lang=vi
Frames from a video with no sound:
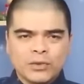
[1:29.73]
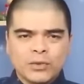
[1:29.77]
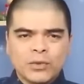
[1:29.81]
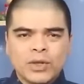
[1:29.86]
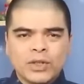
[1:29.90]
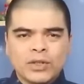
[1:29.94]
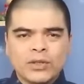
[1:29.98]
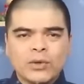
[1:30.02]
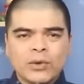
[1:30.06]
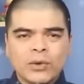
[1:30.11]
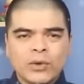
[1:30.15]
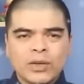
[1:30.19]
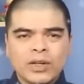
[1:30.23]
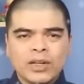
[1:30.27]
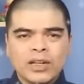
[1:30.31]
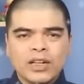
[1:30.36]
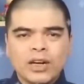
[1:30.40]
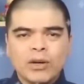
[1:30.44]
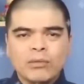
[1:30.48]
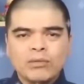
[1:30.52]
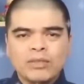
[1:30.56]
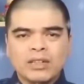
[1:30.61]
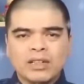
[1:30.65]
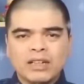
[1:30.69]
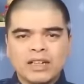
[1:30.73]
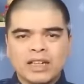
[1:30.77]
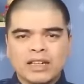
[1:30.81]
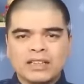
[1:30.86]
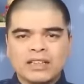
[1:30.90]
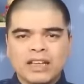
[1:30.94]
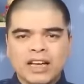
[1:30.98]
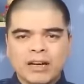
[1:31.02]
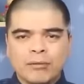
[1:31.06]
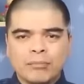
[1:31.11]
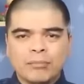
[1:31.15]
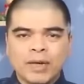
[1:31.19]
tuyệt đối không được để
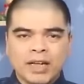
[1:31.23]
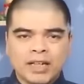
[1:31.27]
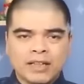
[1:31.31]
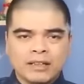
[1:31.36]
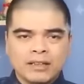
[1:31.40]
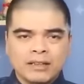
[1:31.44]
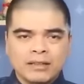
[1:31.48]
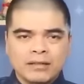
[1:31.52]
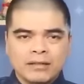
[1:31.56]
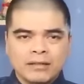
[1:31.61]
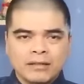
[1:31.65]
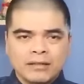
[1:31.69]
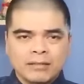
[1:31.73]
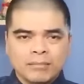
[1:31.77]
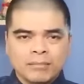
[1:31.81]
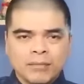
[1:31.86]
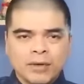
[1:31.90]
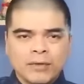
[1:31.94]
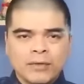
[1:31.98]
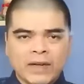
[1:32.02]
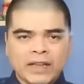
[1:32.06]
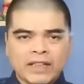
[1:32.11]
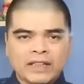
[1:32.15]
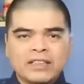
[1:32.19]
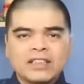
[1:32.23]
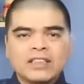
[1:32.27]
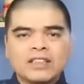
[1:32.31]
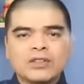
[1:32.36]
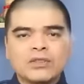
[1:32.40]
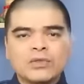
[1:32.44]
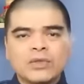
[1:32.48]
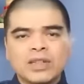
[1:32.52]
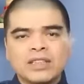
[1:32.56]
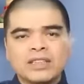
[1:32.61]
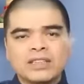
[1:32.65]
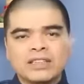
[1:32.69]
thảm bẩn mà phải thường
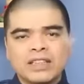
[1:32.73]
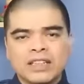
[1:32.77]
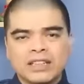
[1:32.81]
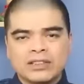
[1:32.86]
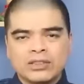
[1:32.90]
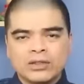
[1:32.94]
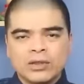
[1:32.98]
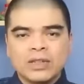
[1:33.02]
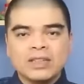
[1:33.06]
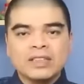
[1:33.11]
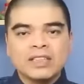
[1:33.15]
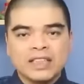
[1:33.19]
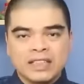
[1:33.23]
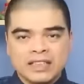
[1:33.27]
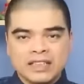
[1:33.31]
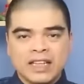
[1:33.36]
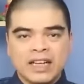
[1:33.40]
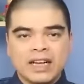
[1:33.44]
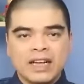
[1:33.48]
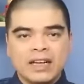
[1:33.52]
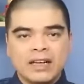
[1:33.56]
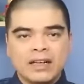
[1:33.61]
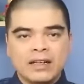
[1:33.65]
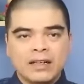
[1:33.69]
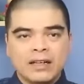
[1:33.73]
xuyên giặt cho sạch sẽ